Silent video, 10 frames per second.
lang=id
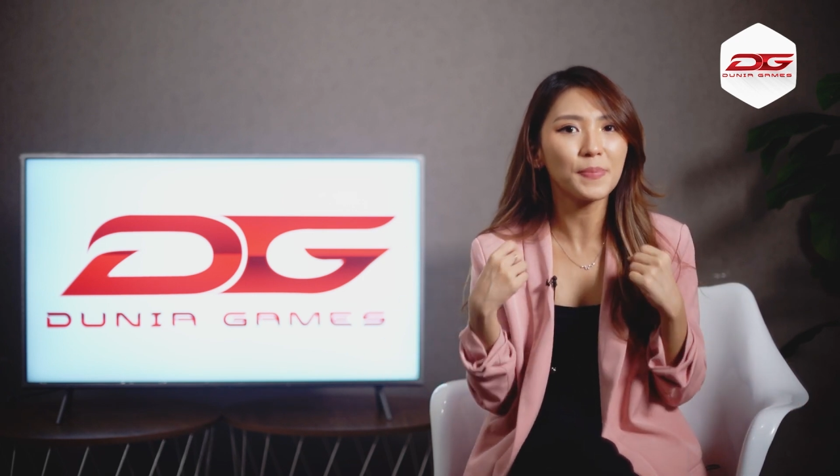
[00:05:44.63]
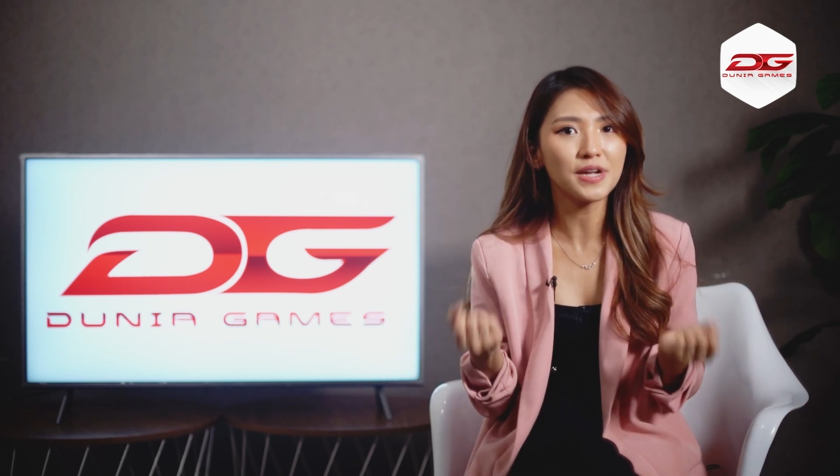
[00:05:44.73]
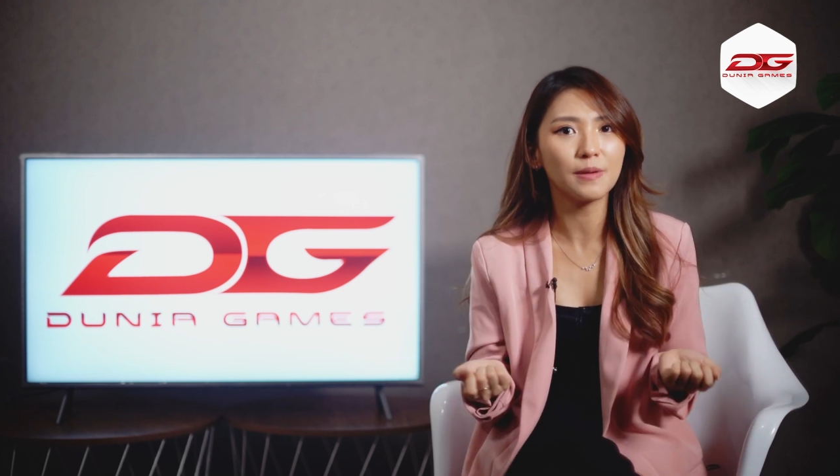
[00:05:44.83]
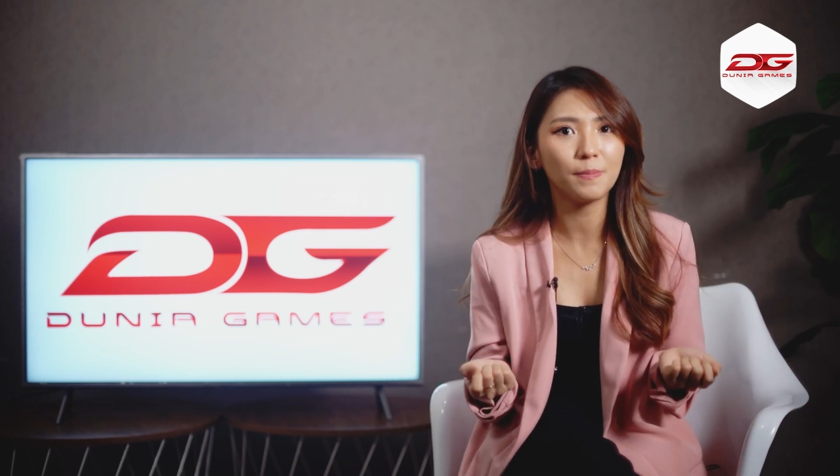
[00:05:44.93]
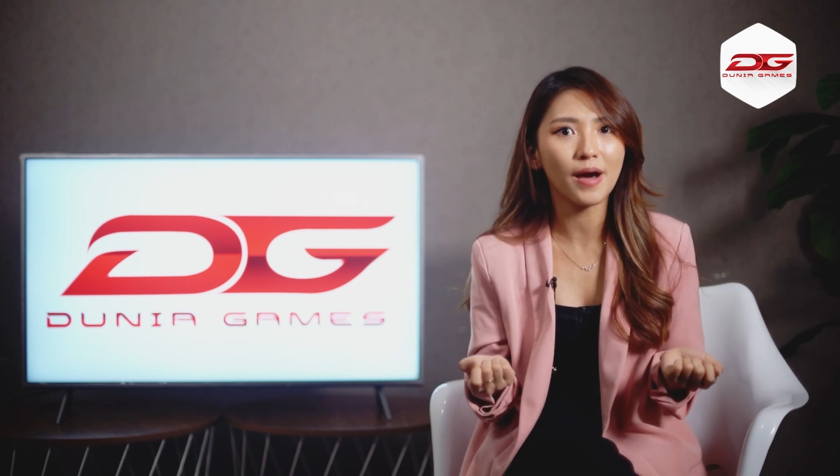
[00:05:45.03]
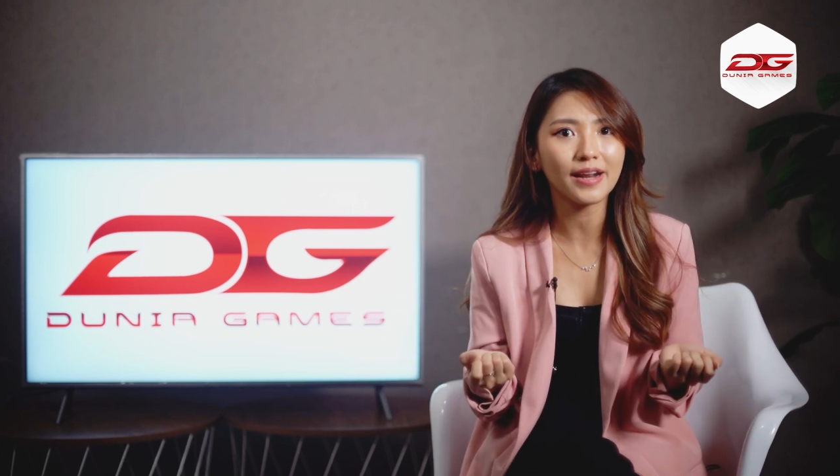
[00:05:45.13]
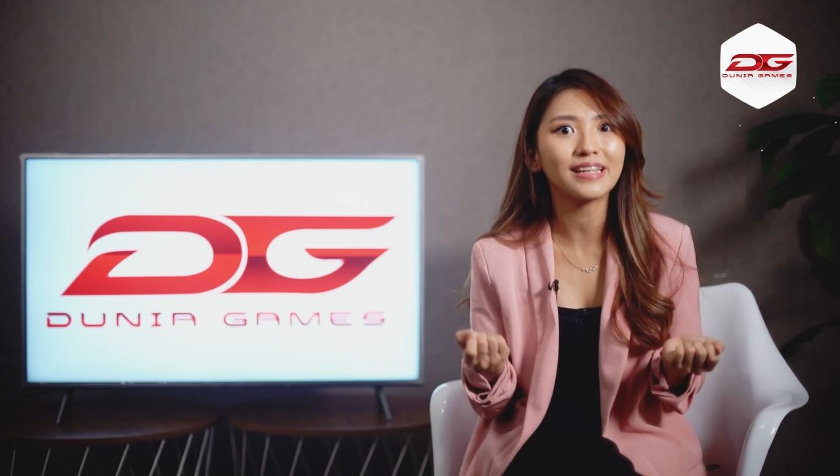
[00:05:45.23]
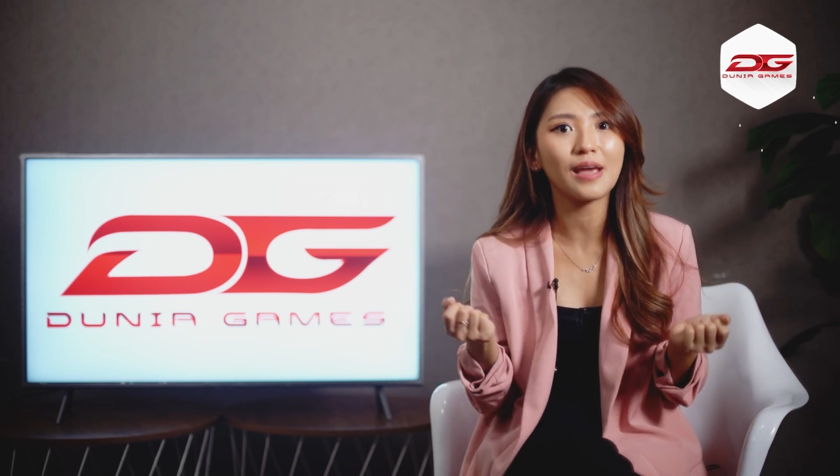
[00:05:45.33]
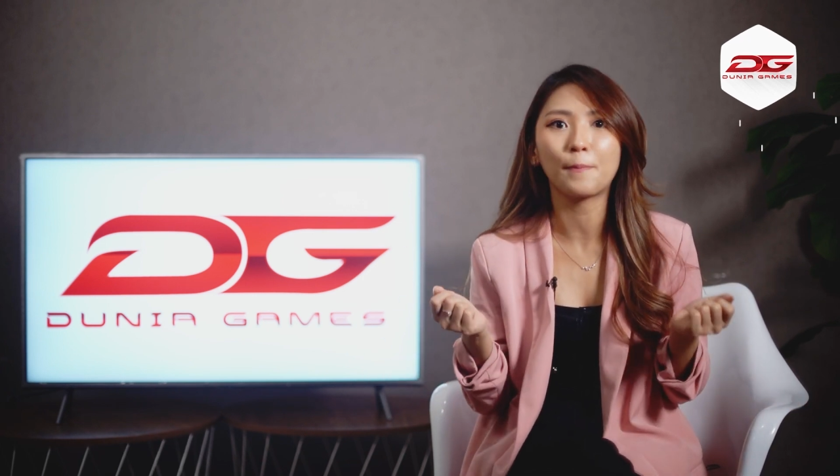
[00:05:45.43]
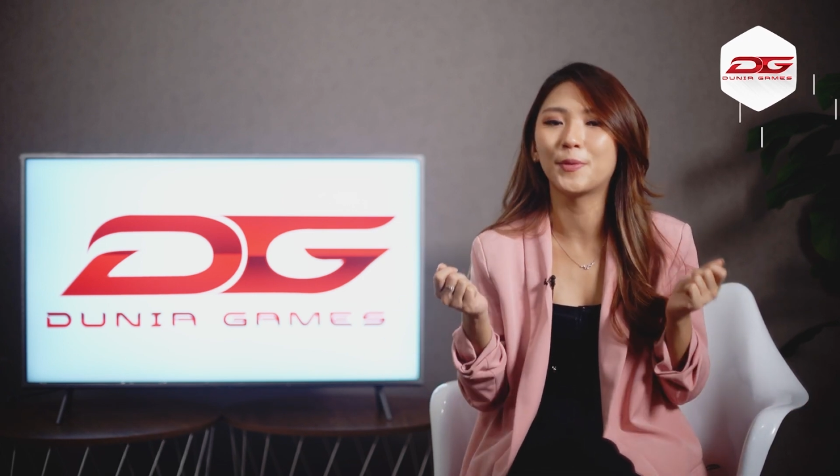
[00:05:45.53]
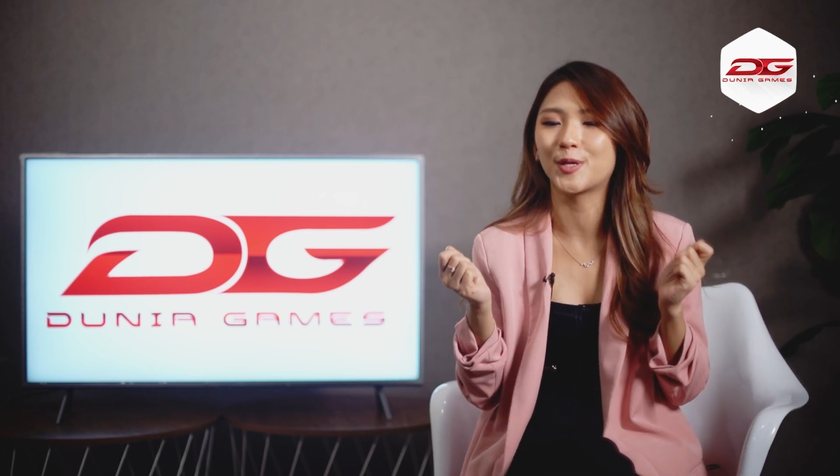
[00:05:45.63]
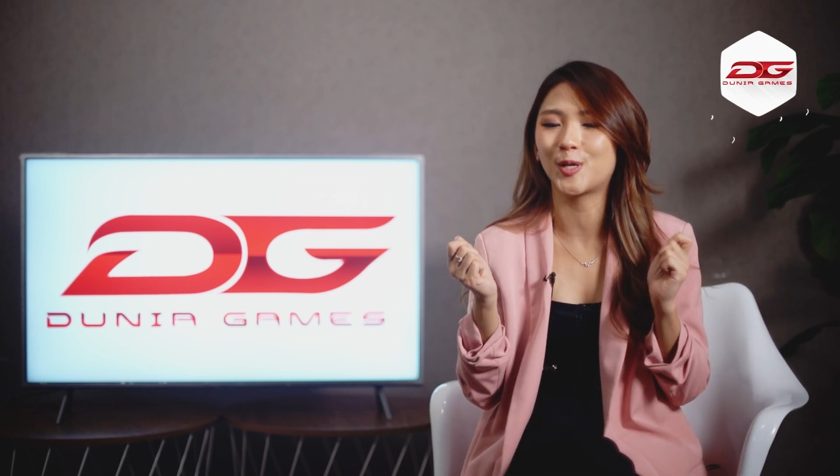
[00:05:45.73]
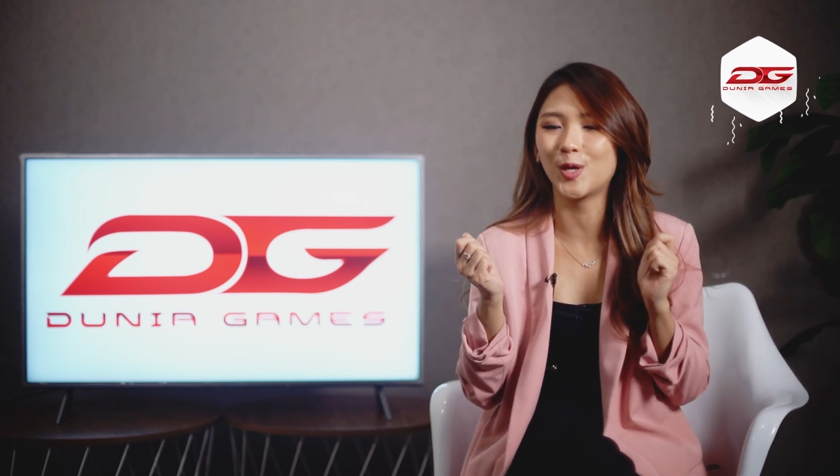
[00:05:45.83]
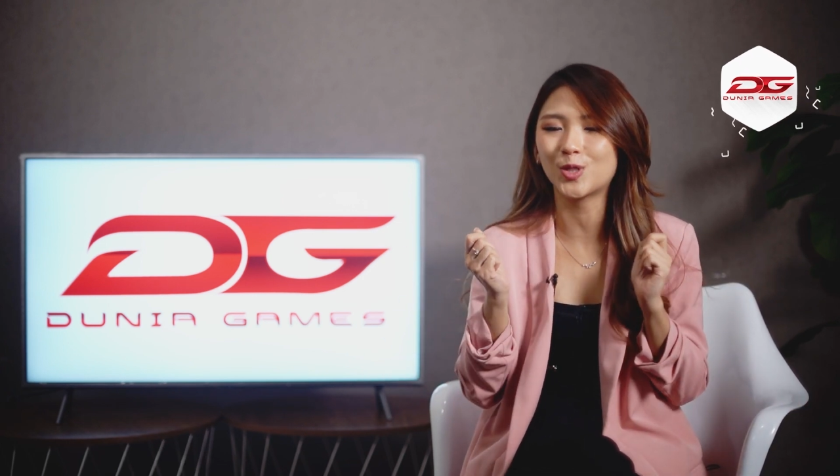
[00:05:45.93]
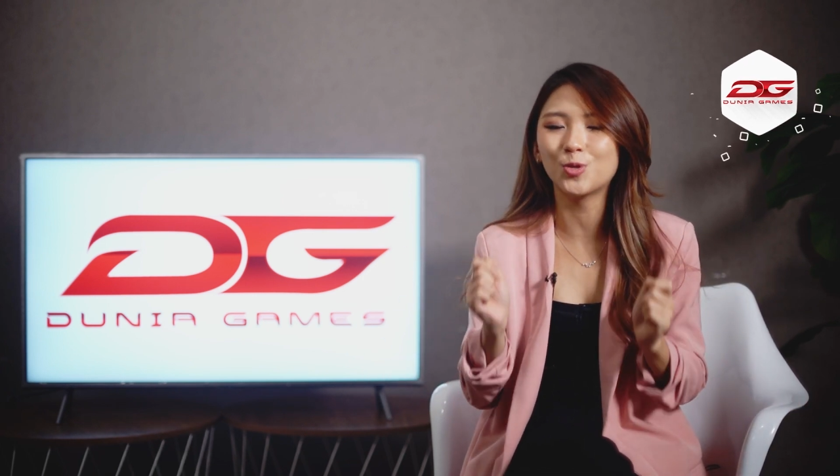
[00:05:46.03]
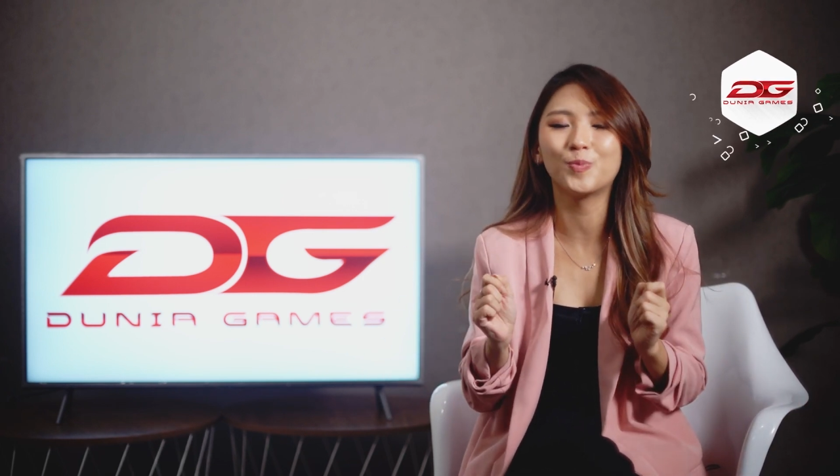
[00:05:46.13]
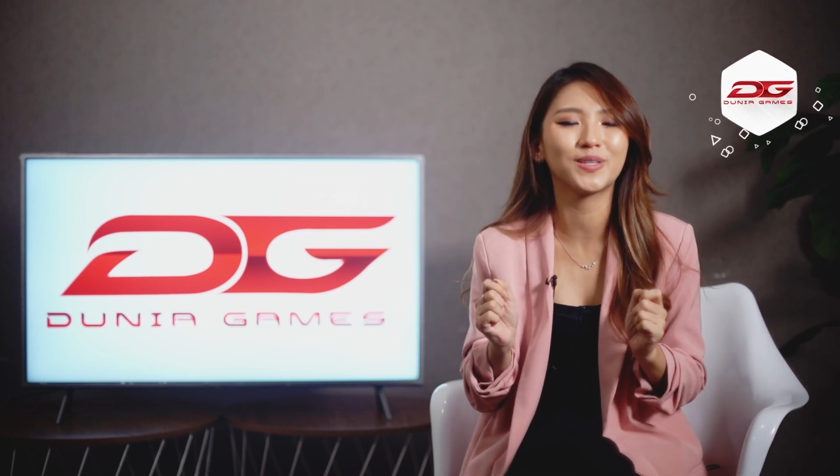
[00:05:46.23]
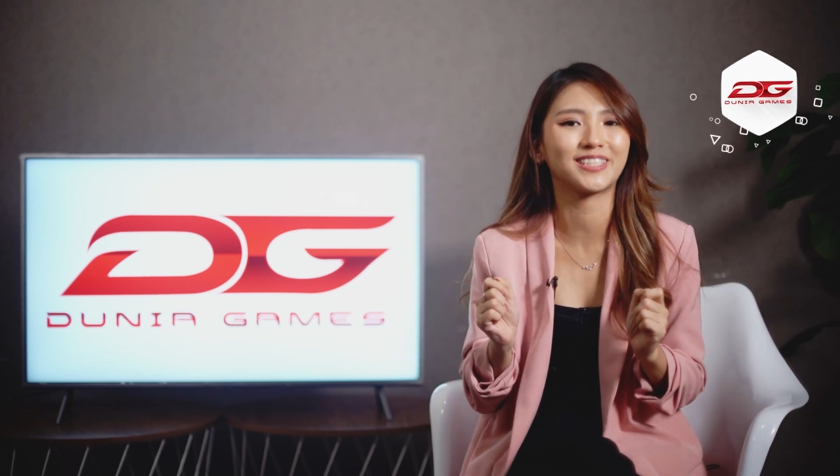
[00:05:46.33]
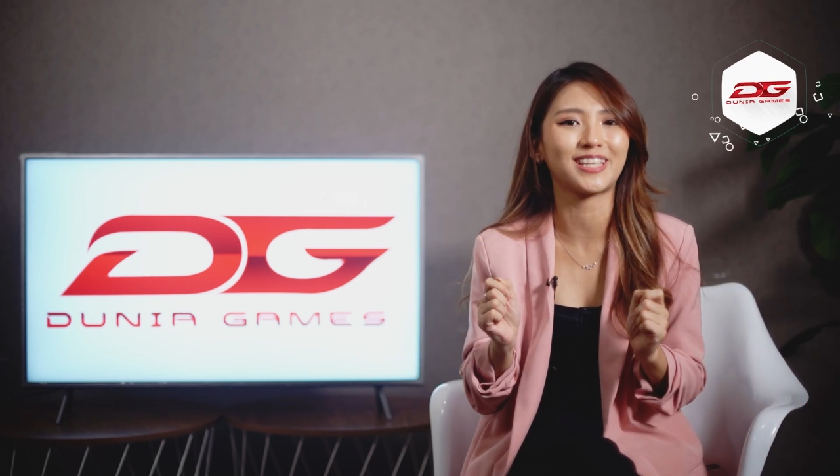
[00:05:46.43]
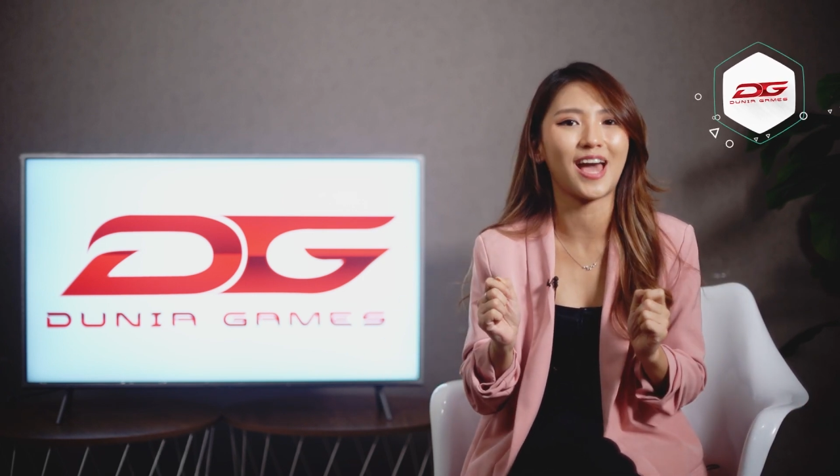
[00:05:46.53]
penggemar yang begitu
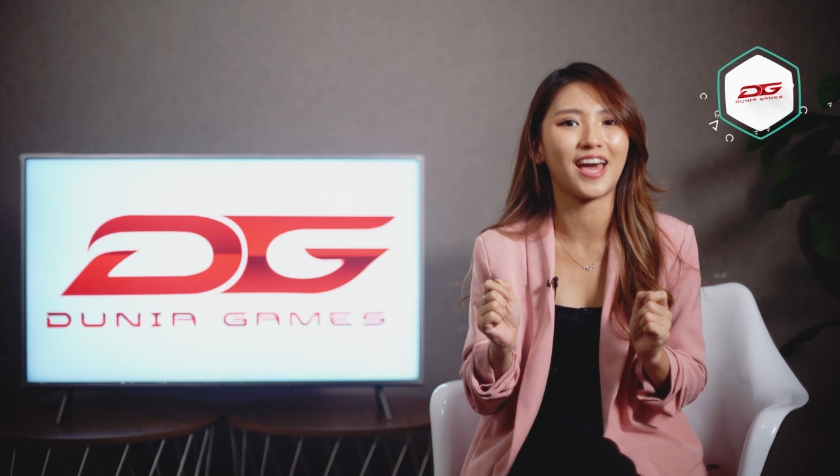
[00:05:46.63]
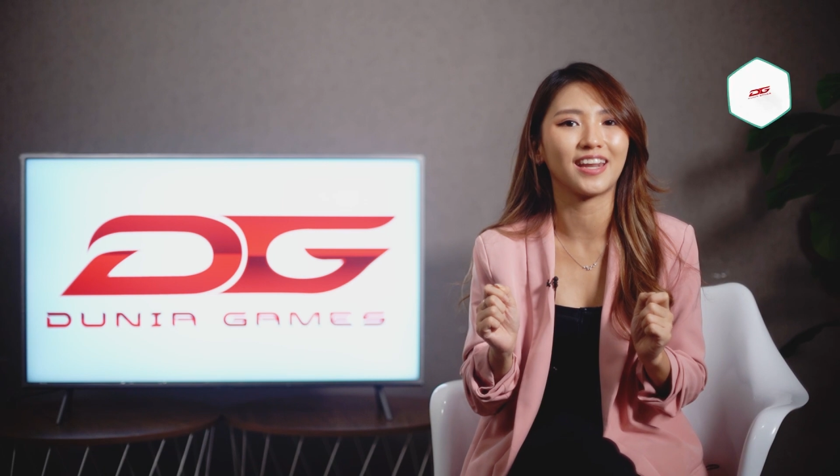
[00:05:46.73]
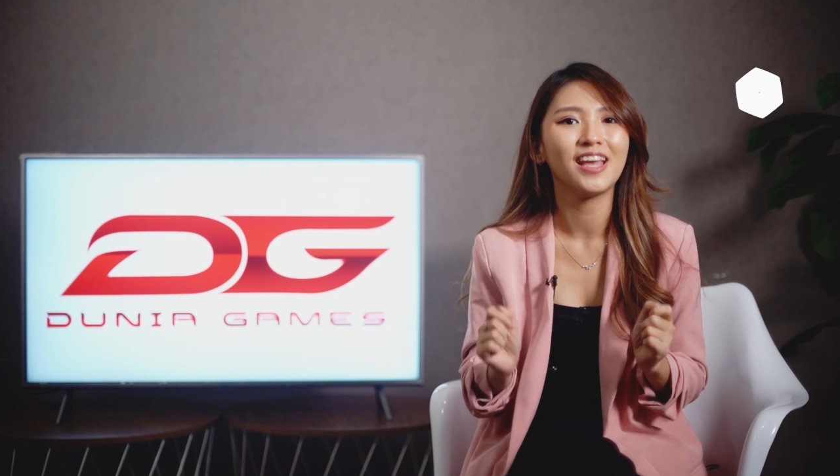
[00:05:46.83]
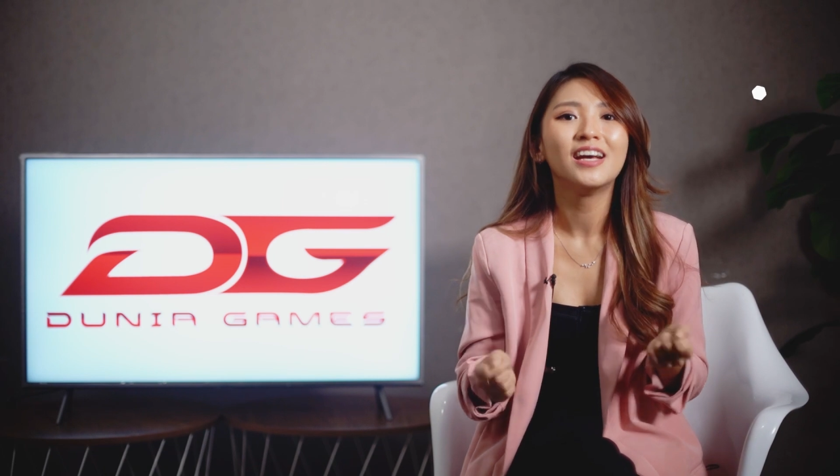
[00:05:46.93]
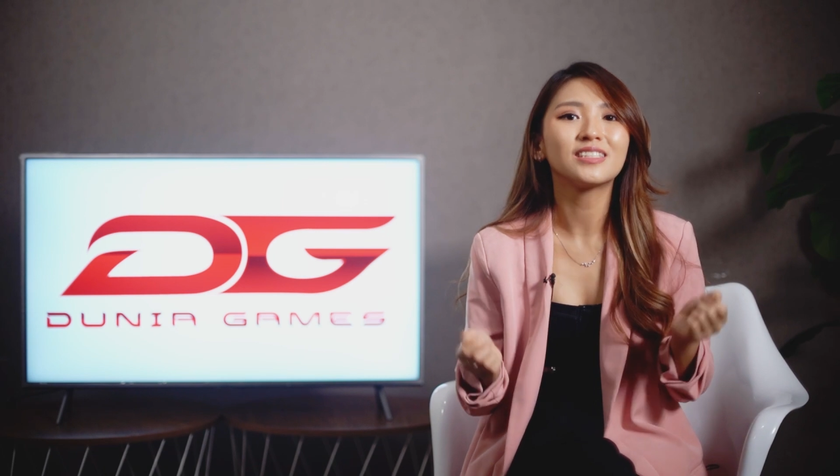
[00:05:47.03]
besar.